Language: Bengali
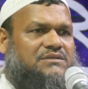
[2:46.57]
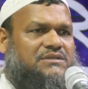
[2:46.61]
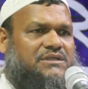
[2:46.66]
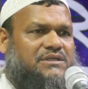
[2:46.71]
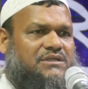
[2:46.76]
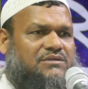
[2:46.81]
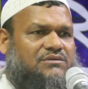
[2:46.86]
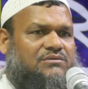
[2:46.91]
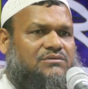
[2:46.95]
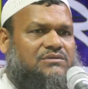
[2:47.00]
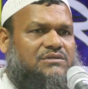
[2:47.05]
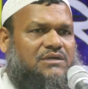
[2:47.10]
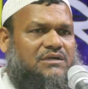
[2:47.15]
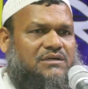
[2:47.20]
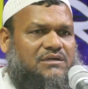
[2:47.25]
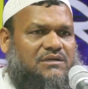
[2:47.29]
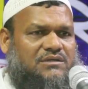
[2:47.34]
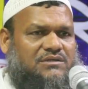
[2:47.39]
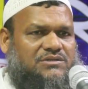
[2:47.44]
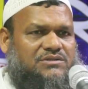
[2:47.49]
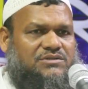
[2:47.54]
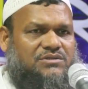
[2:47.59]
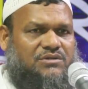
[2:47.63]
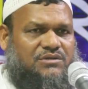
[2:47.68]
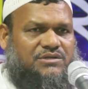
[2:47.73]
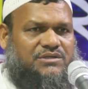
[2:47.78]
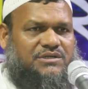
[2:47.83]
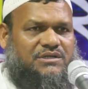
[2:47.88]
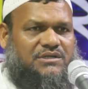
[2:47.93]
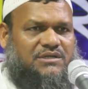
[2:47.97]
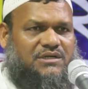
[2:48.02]
যেন তারা
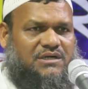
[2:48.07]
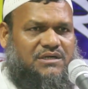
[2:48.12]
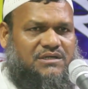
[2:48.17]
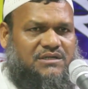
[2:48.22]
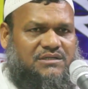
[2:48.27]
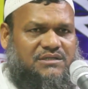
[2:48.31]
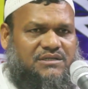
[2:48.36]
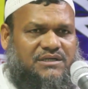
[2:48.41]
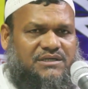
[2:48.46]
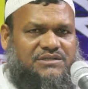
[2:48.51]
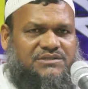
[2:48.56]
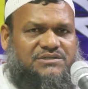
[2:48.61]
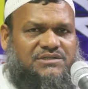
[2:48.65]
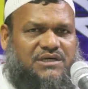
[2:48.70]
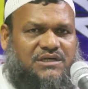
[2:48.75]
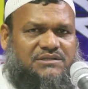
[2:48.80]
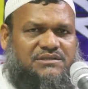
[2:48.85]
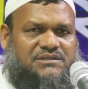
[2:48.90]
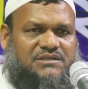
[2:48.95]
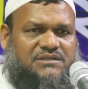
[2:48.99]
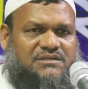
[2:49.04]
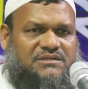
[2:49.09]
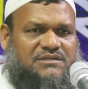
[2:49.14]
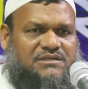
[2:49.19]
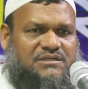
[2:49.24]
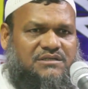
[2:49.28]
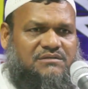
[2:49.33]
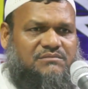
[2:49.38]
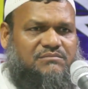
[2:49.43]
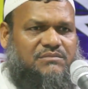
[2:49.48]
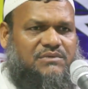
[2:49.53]
সঠিক আকিদায় জাতির
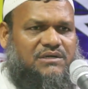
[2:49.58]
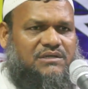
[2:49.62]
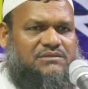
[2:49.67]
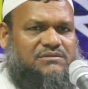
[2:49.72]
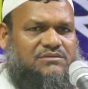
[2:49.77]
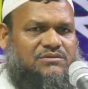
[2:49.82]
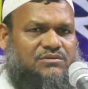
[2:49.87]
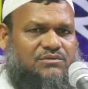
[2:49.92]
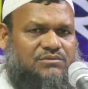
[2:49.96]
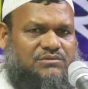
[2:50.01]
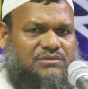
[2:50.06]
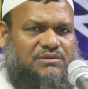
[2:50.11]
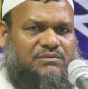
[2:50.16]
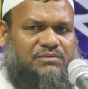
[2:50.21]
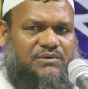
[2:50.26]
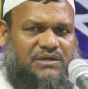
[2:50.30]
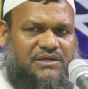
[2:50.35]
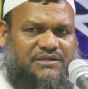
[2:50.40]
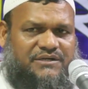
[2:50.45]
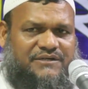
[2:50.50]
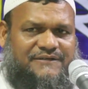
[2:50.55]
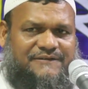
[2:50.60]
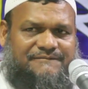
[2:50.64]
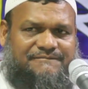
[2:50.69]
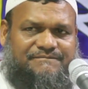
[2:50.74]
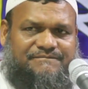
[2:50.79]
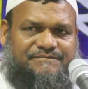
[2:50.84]
খিদমাত করতে পারেন